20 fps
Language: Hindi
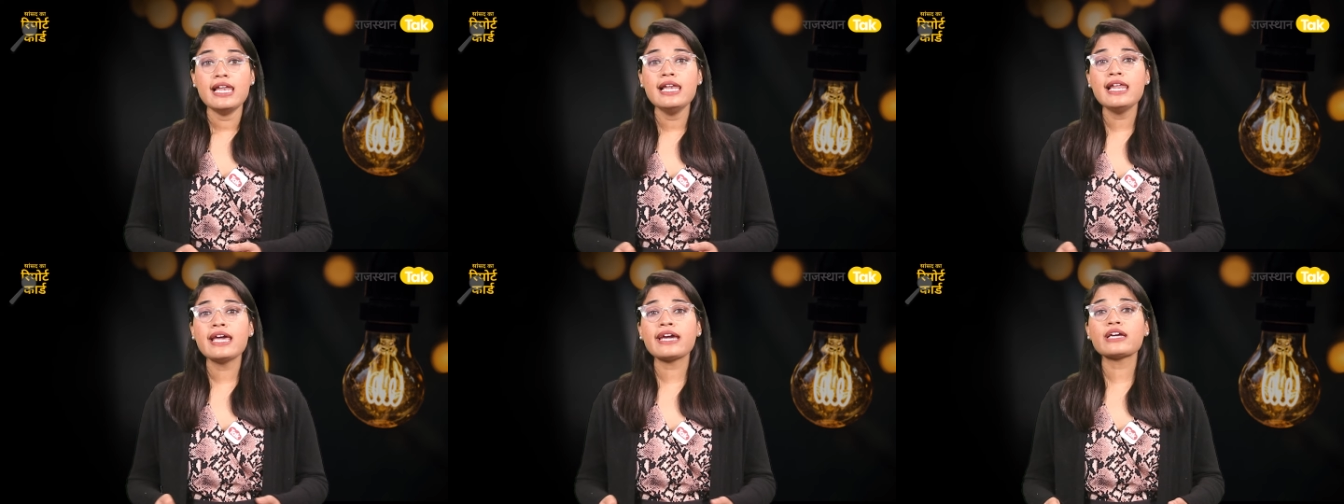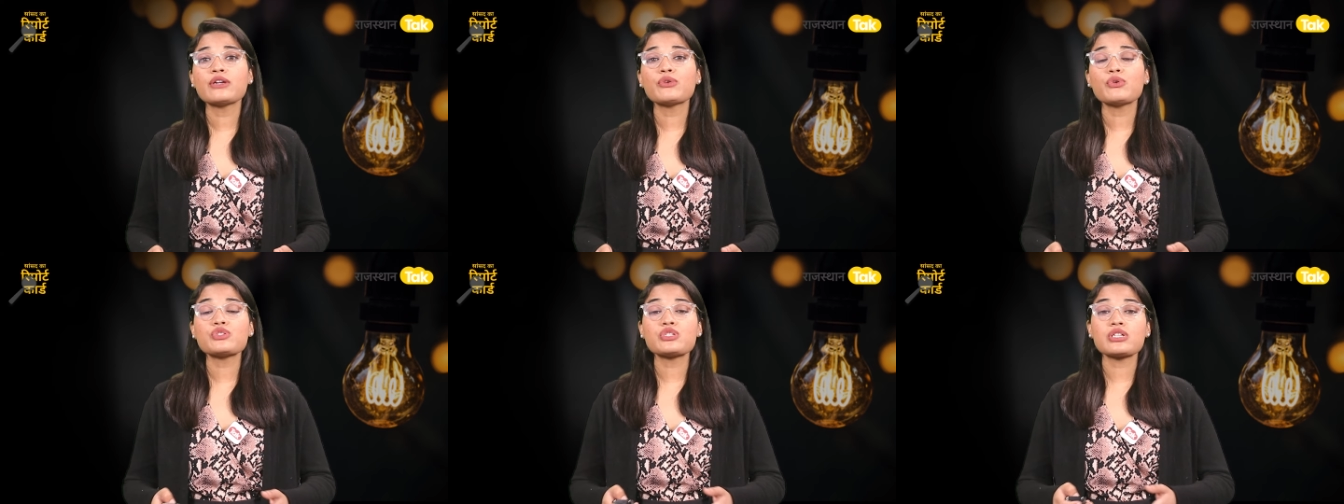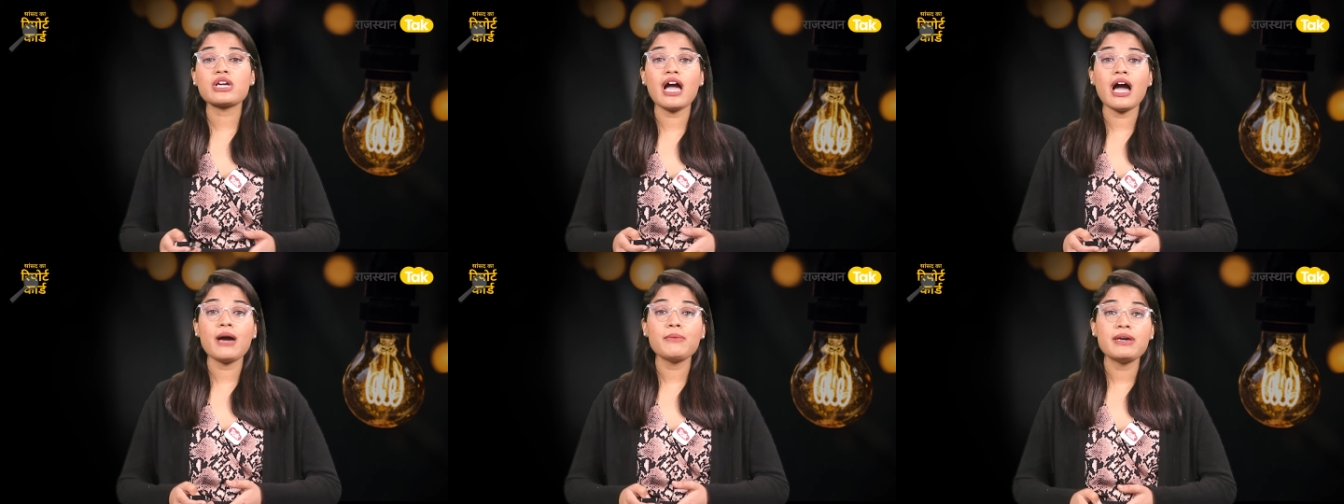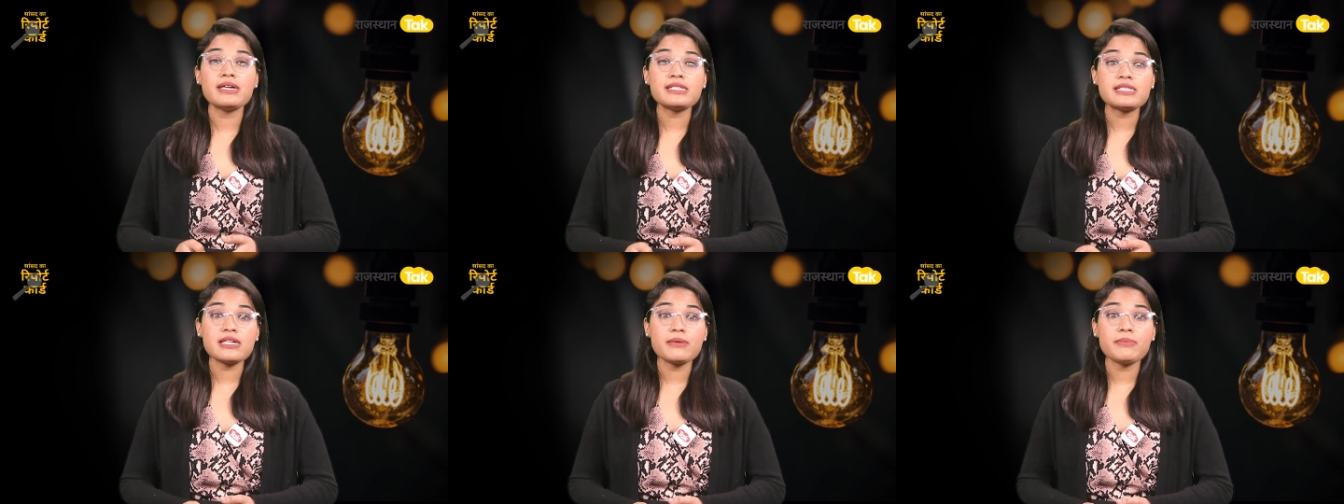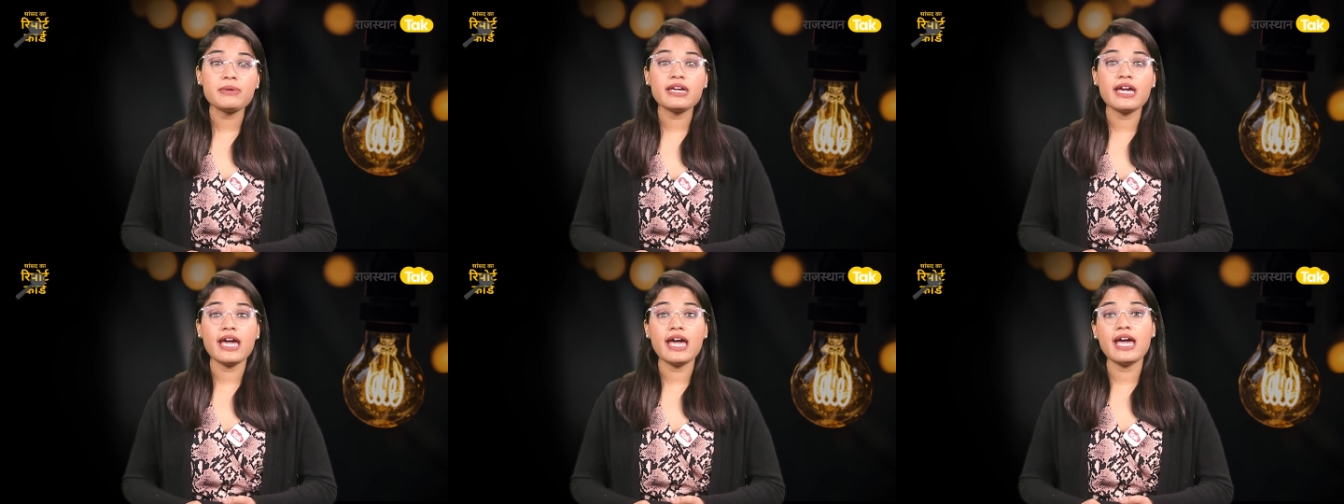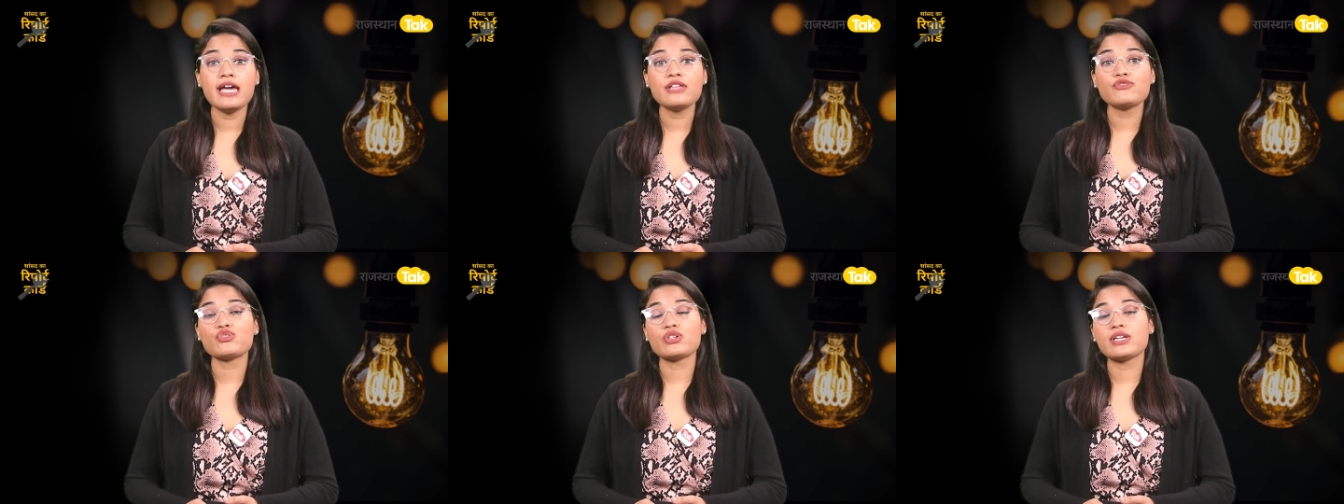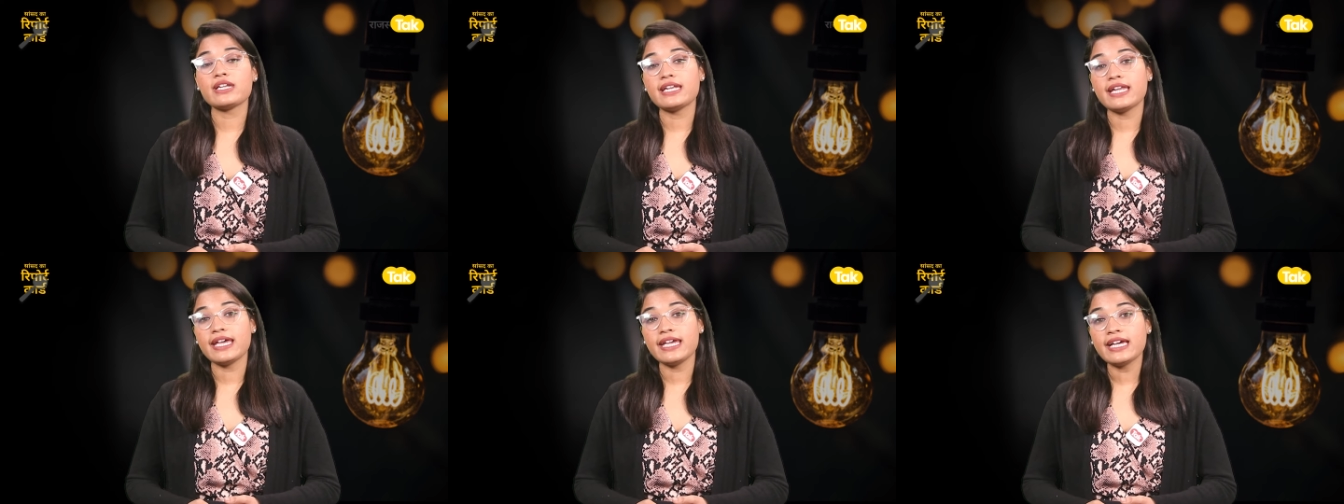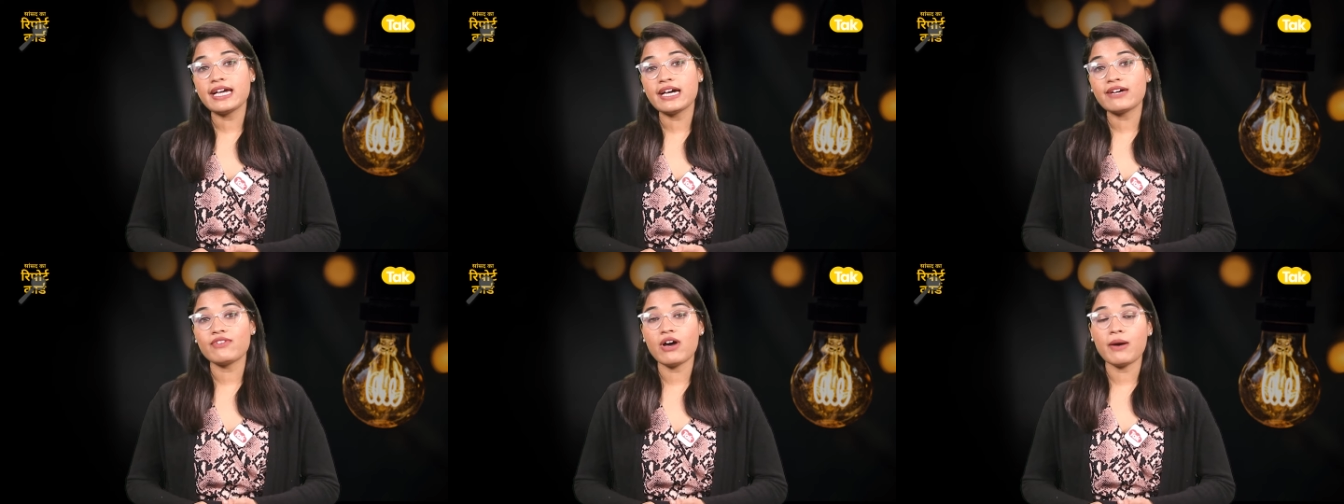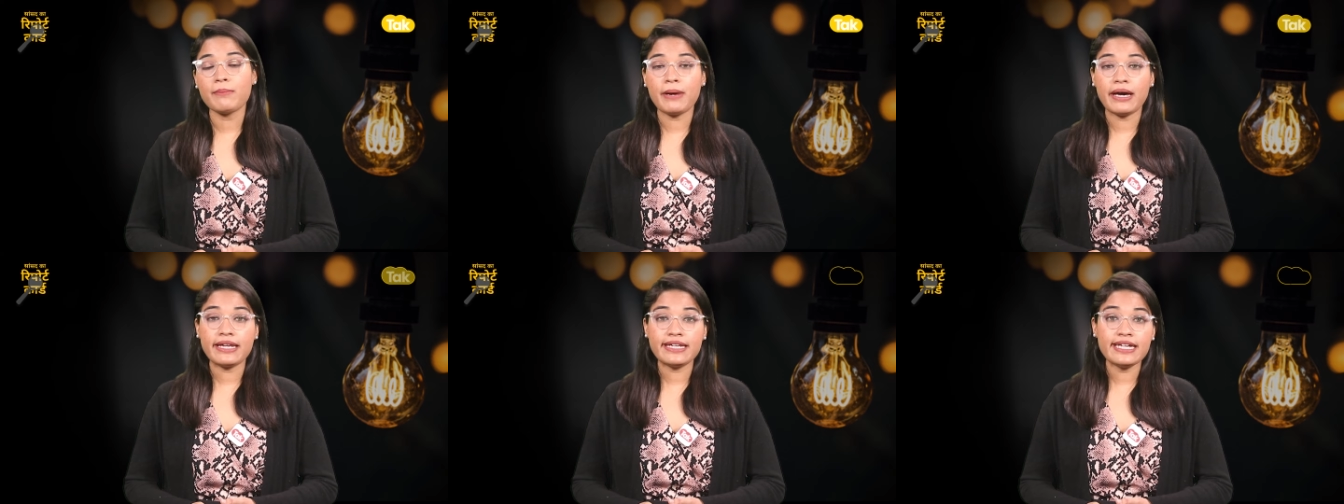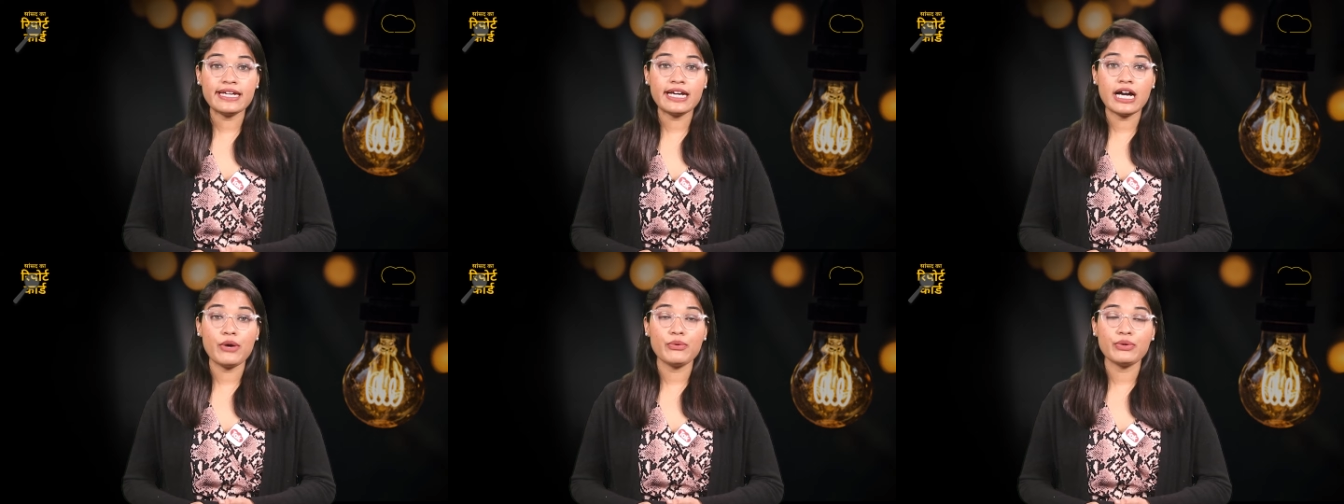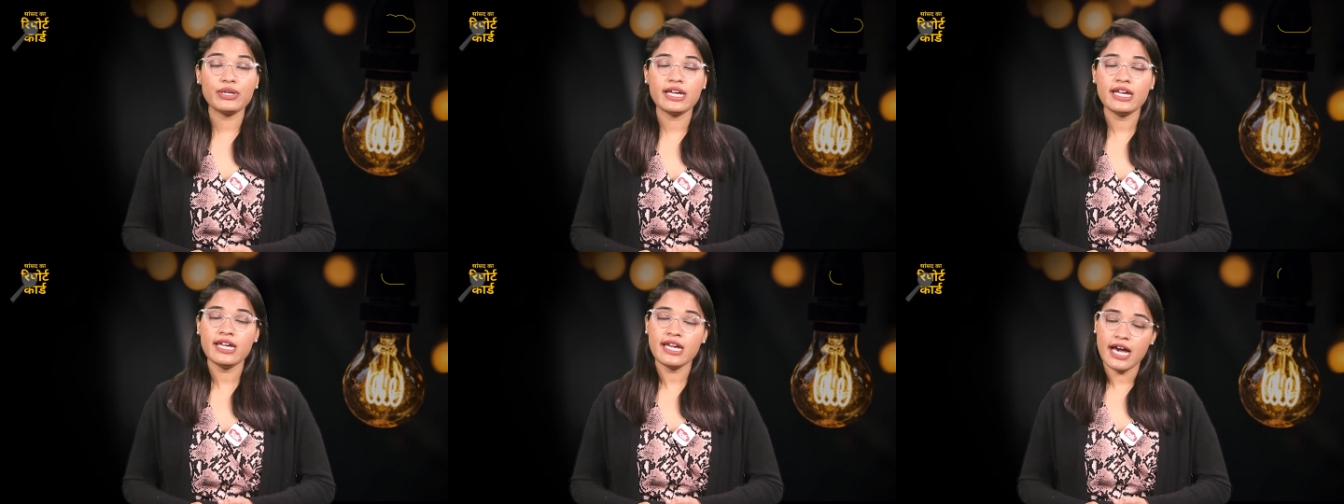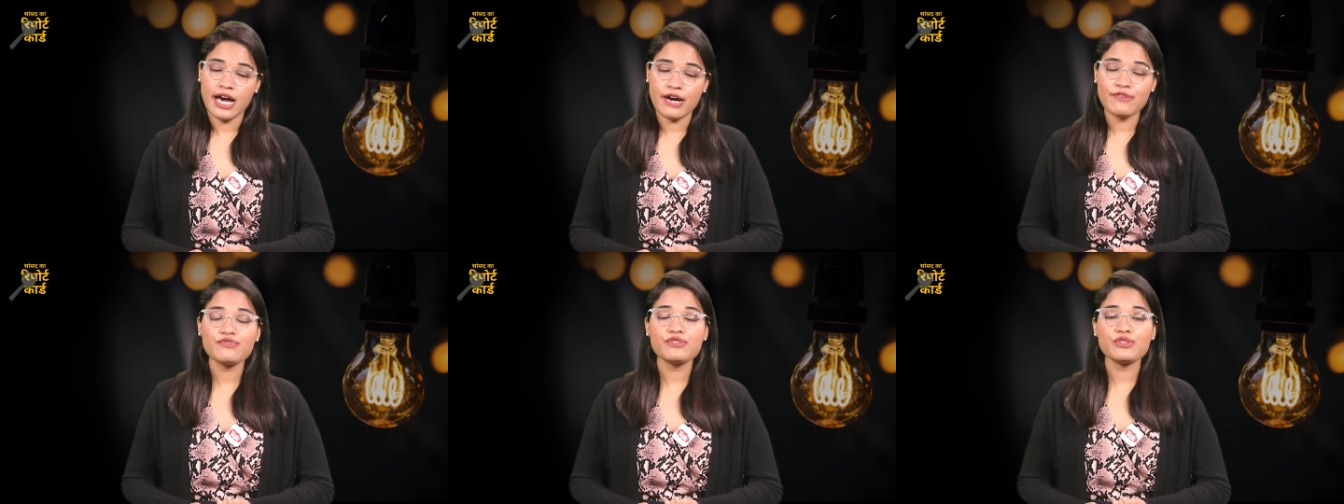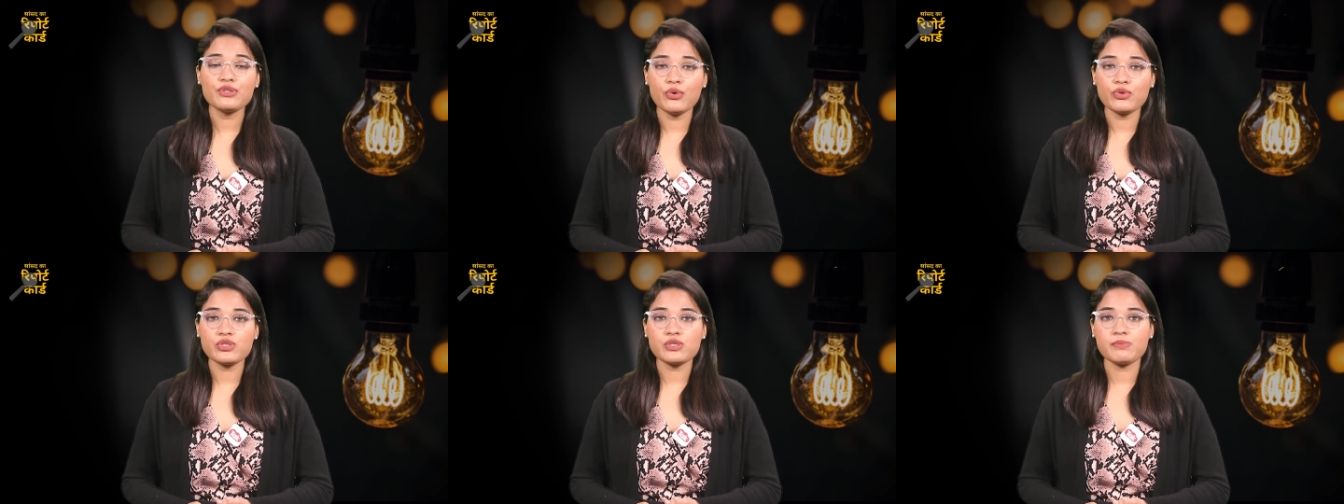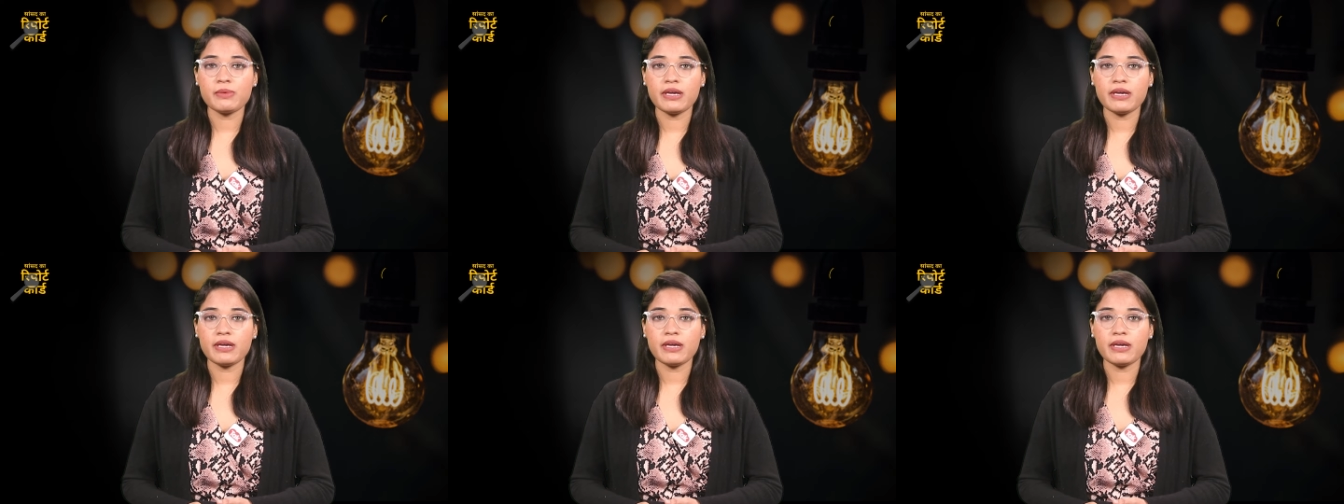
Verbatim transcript: लेकिन कुछ काम ऐसे भी हैं जिन्हें नहीं करवा पाने का उन्हें अफसोस